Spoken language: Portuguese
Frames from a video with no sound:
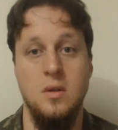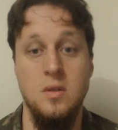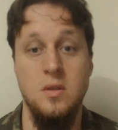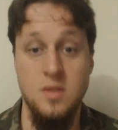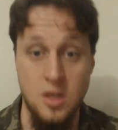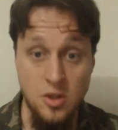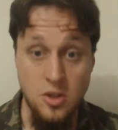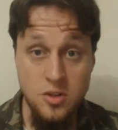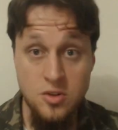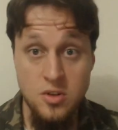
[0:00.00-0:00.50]

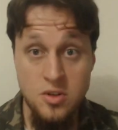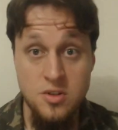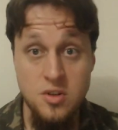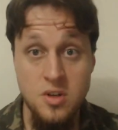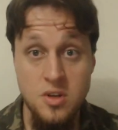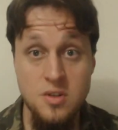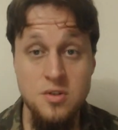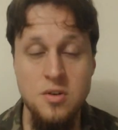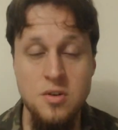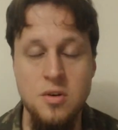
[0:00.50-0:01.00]
Saudações,
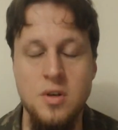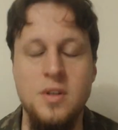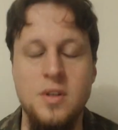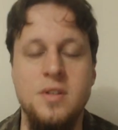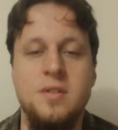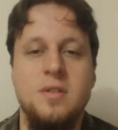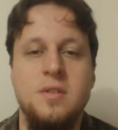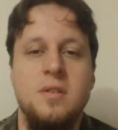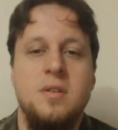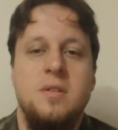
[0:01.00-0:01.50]
senhoras e
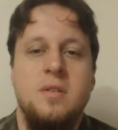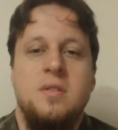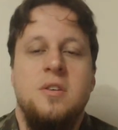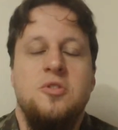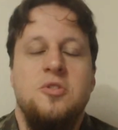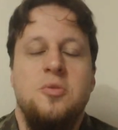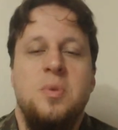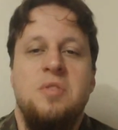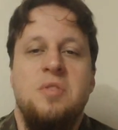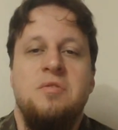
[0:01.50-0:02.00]
senhores.
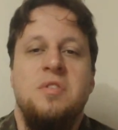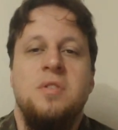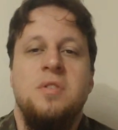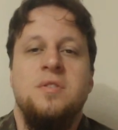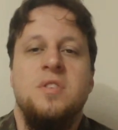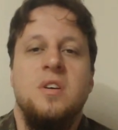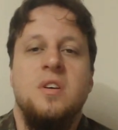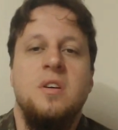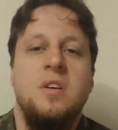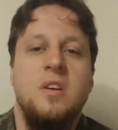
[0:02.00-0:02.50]
Sejam
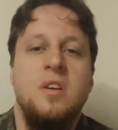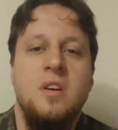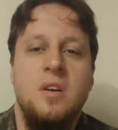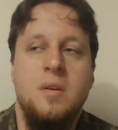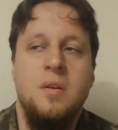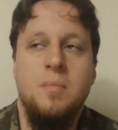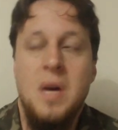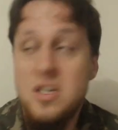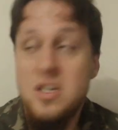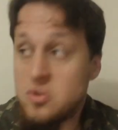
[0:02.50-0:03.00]
bem-vindos
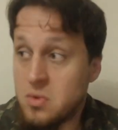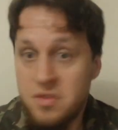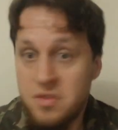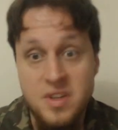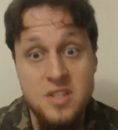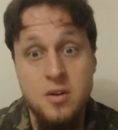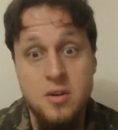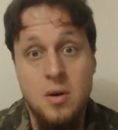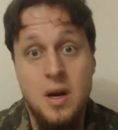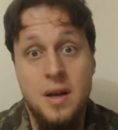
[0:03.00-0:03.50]
aqui mais uma
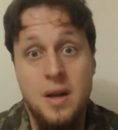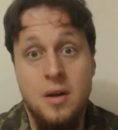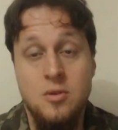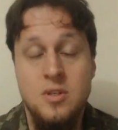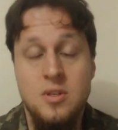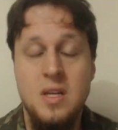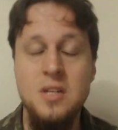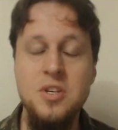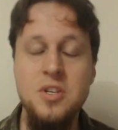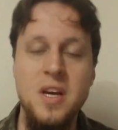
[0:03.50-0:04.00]
vez ao canal
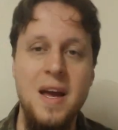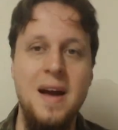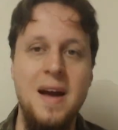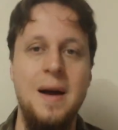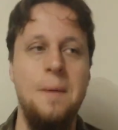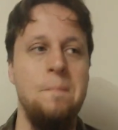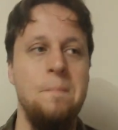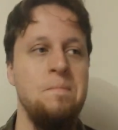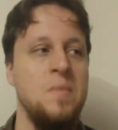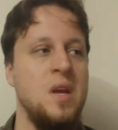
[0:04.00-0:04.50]
Sala de
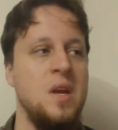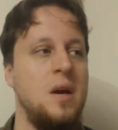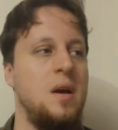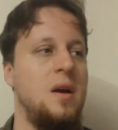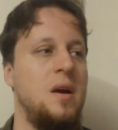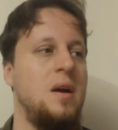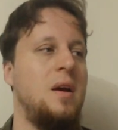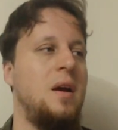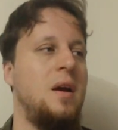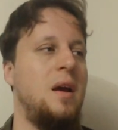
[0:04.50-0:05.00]
Guerra.
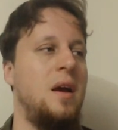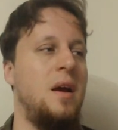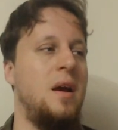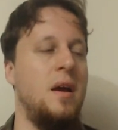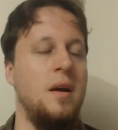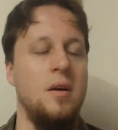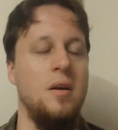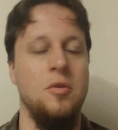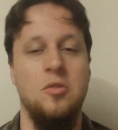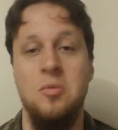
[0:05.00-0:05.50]

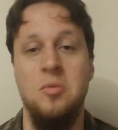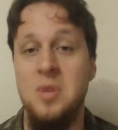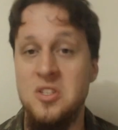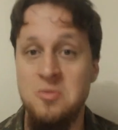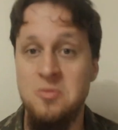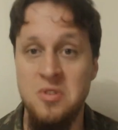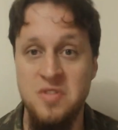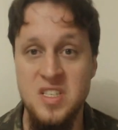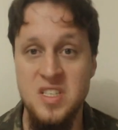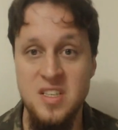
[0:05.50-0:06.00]
É, eu estou mais
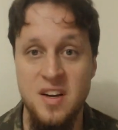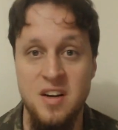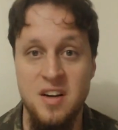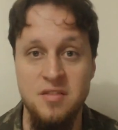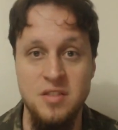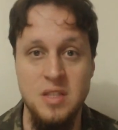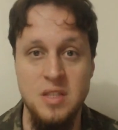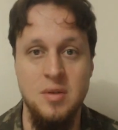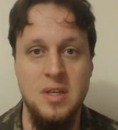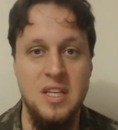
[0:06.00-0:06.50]
uma vez
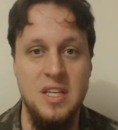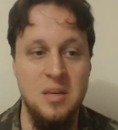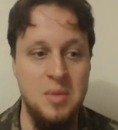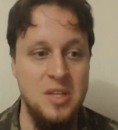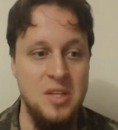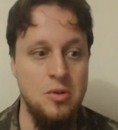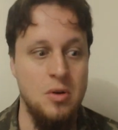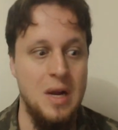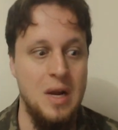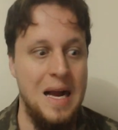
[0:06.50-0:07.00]
gravando aqui na
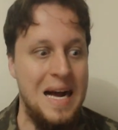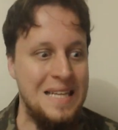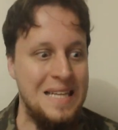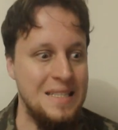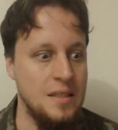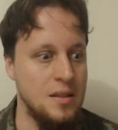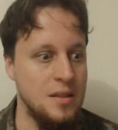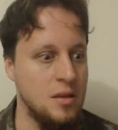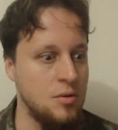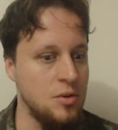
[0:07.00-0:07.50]

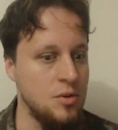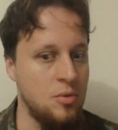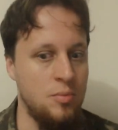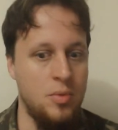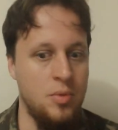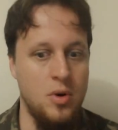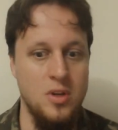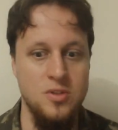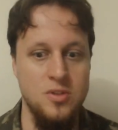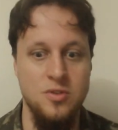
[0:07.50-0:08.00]
madrugada, então eu não
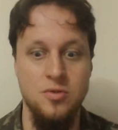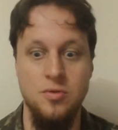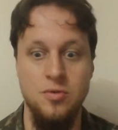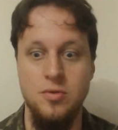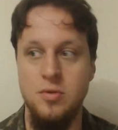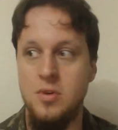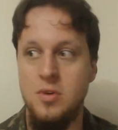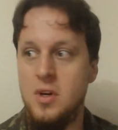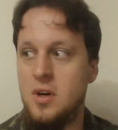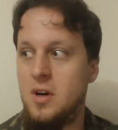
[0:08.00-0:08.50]

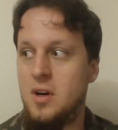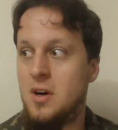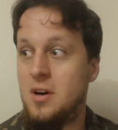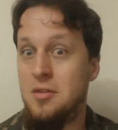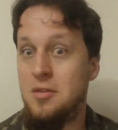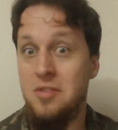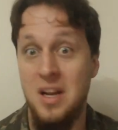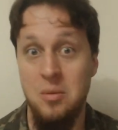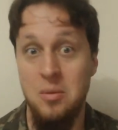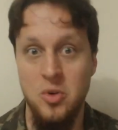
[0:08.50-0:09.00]
posso
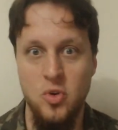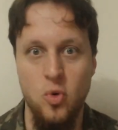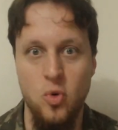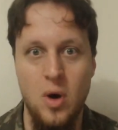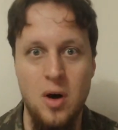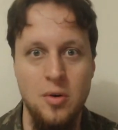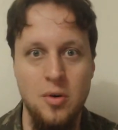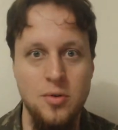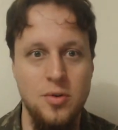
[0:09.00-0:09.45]
falar muito alto